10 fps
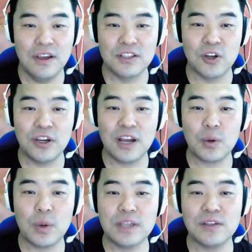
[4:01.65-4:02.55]
저희
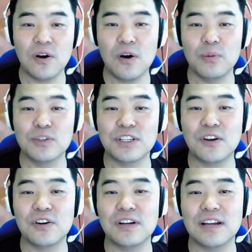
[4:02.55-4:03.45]
학교에서
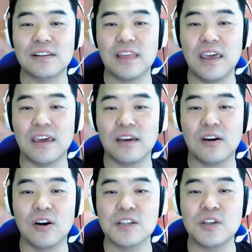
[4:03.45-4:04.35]
뮤지컬을 하는데
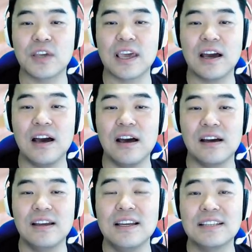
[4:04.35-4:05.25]
거기서
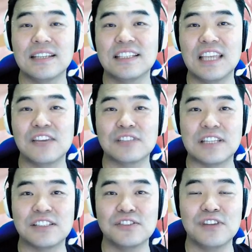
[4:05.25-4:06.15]
걔가 제, 친, 제
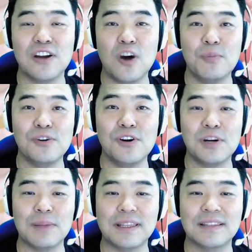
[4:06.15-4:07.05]
친구랑 커플 역을
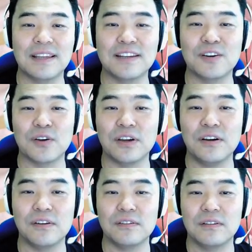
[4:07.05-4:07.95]
맡았다는
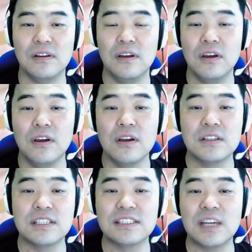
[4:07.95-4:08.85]
거예요.
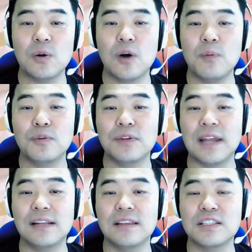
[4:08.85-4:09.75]
진짜로 커플은
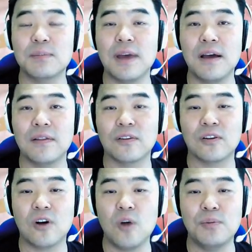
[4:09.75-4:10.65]
아닐 테지만
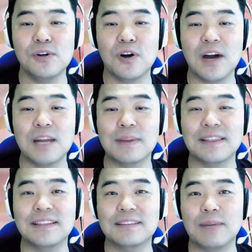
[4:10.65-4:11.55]
커플 역할을
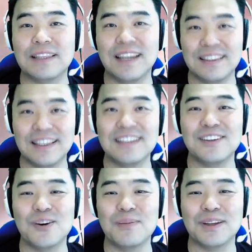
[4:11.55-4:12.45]
맡다, 맡았다는
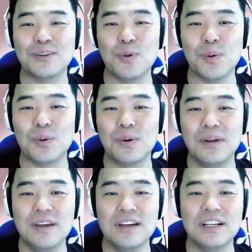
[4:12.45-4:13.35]
것만으로
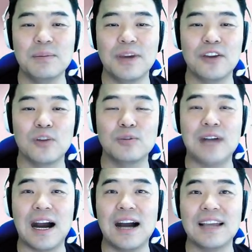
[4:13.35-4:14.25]
의미가 너무
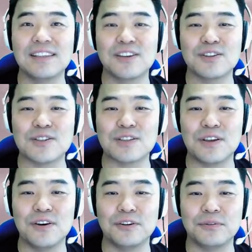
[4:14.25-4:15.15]
강하게
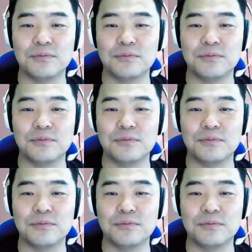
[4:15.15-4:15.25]
느껴졌어요.